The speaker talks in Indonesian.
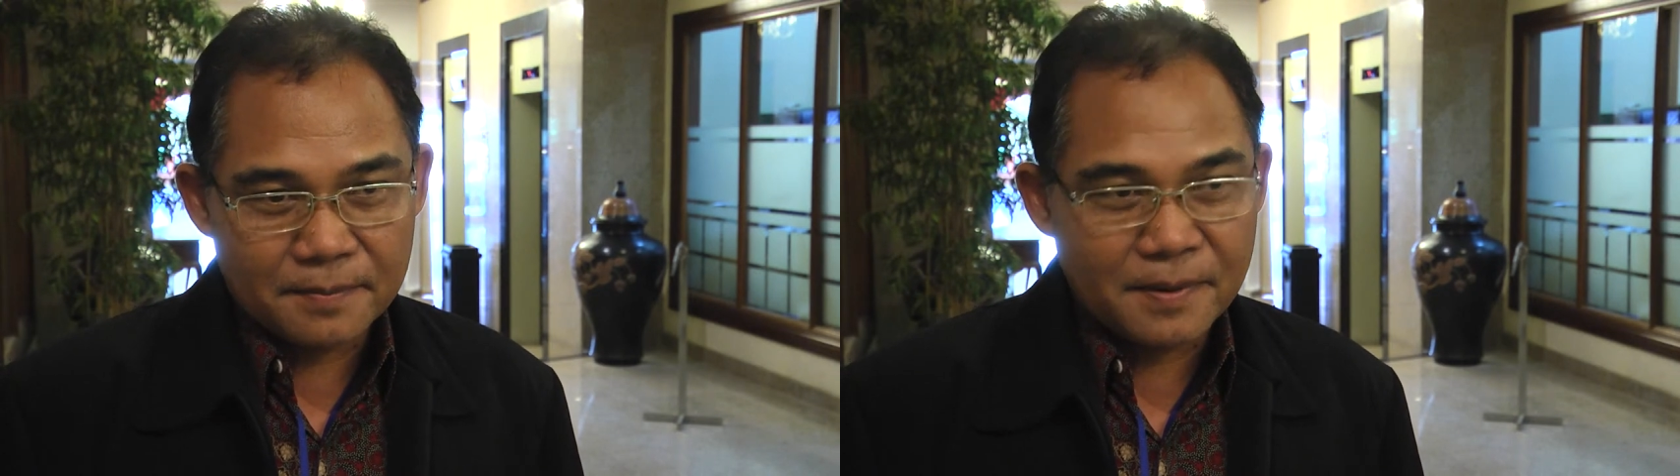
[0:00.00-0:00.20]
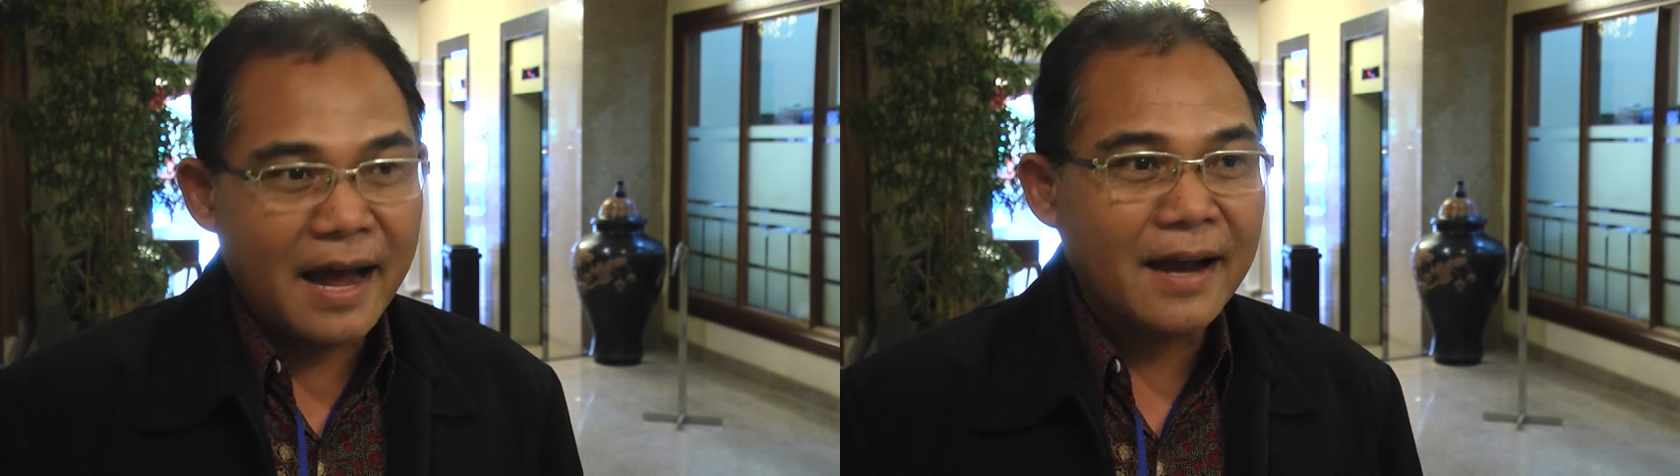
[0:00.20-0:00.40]

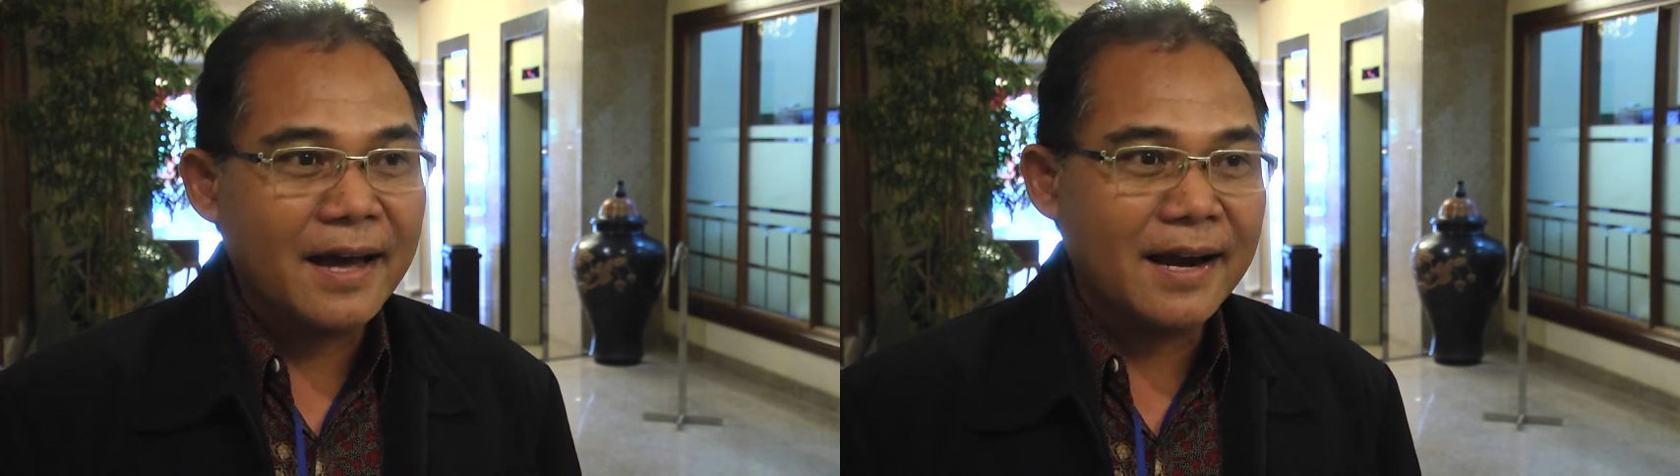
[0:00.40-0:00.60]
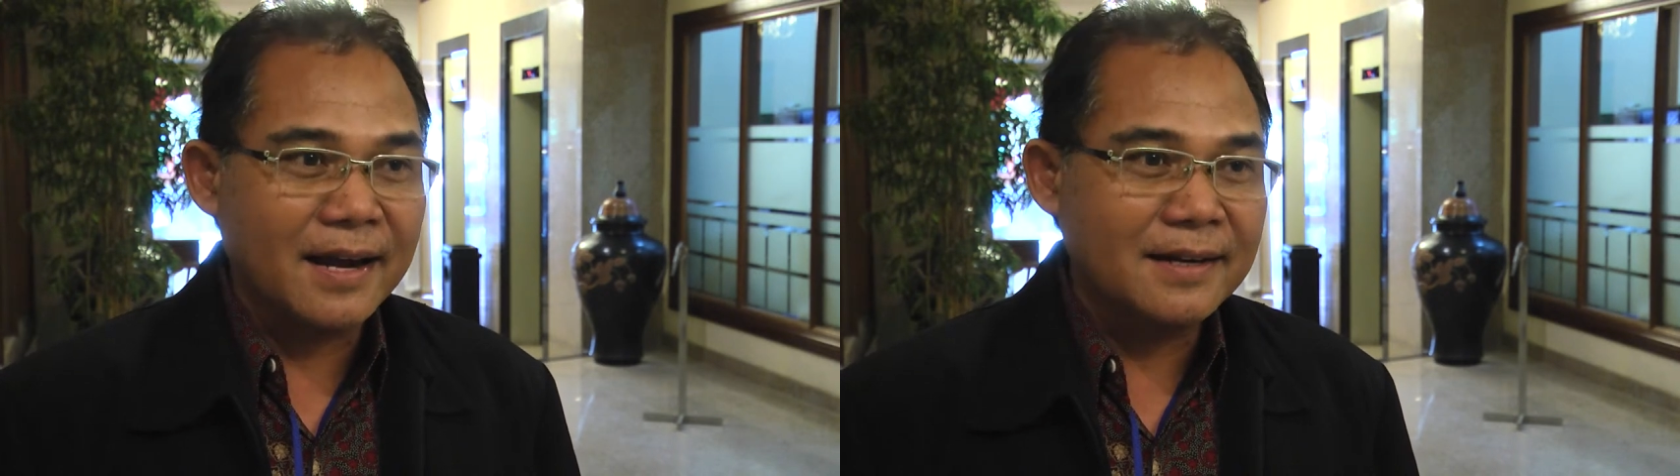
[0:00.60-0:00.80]

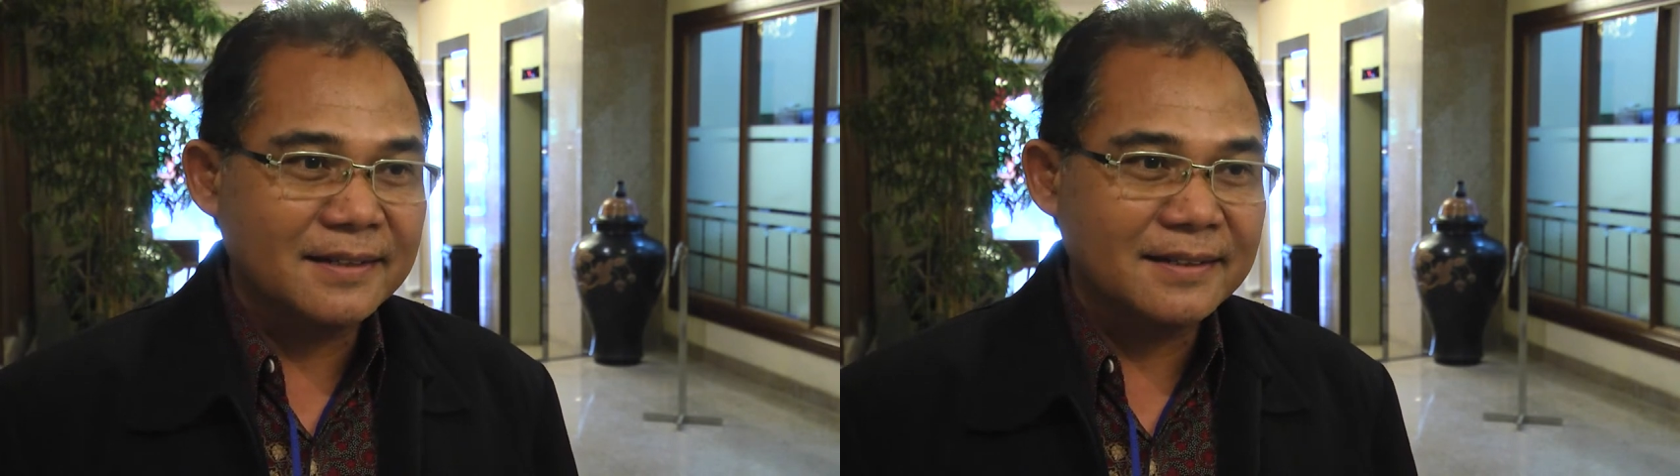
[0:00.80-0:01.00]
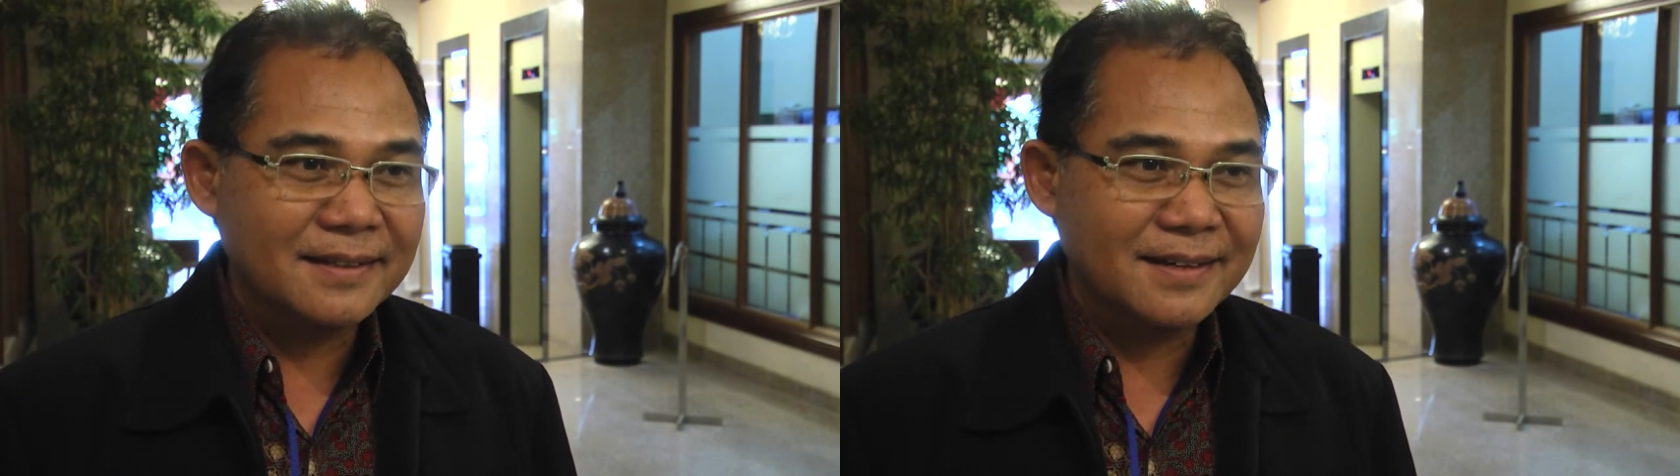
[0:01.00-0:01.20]
penganggaran
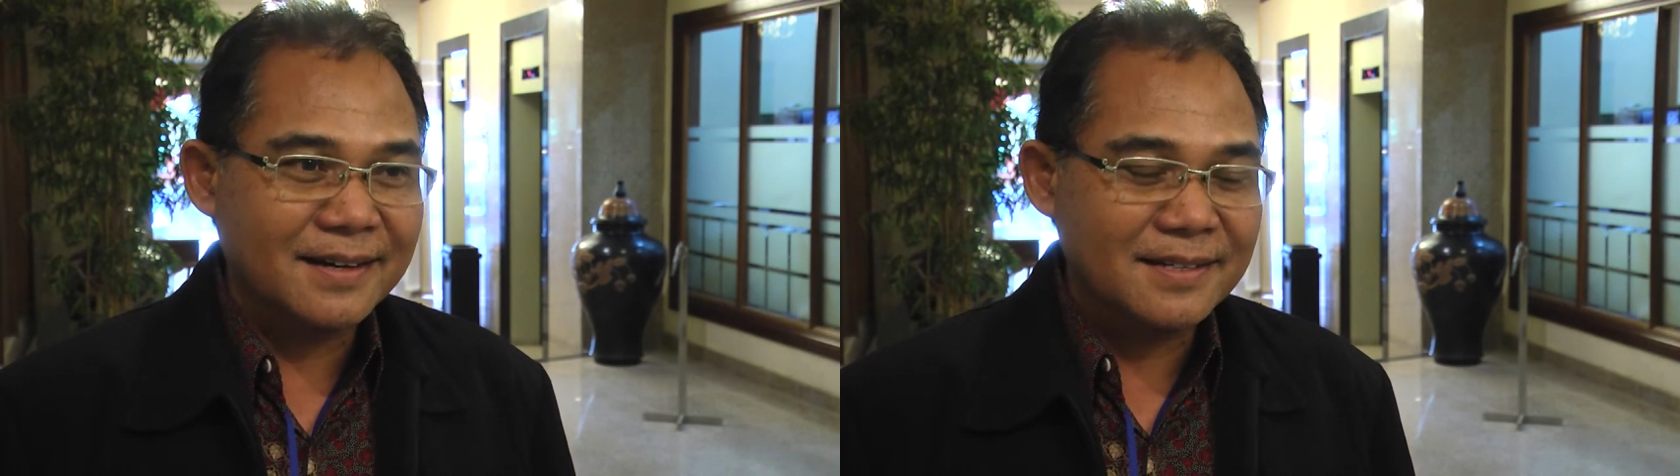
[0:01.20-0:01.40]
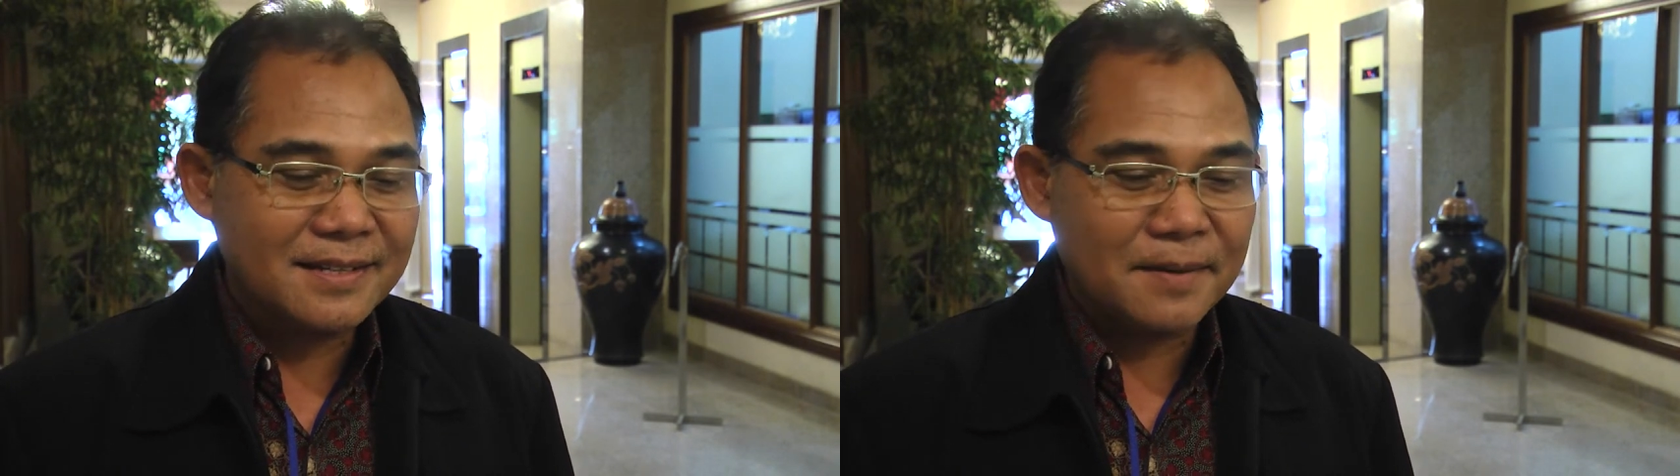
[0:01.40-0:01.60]

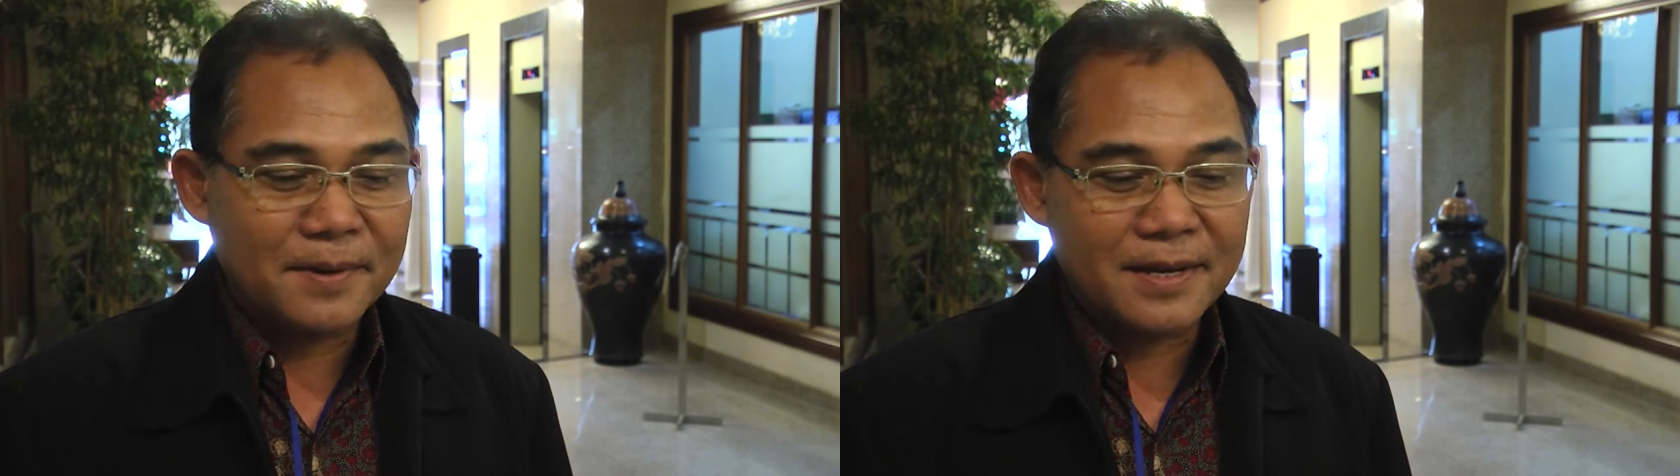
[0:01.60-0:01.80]
karena setiap